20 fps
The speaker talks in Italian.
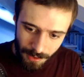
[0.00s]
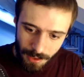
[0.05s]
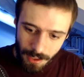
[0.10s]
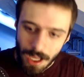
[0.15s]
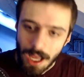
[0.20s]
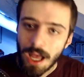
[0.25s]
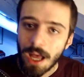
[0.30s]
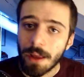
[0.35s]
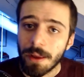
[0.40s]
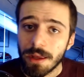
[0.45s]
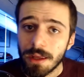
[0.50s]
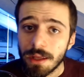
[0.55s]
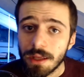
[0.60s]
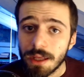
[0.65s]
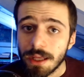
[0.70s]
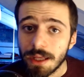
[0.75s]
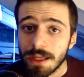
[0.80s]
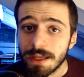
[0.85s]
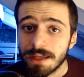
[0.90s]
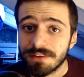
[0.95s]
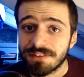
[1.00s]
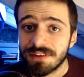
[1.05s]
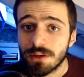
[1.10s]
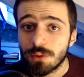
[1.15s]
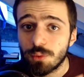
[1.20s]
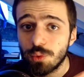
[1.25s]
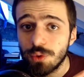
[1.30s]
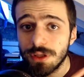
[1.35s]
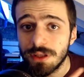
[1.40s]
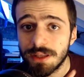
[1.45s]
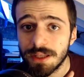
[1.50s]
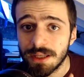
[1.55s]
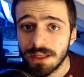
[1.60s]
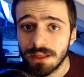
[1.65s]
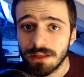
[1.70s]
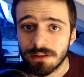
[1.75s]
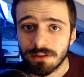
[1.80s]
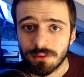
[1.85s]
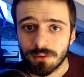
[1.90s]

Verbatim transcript: Ah, e seguite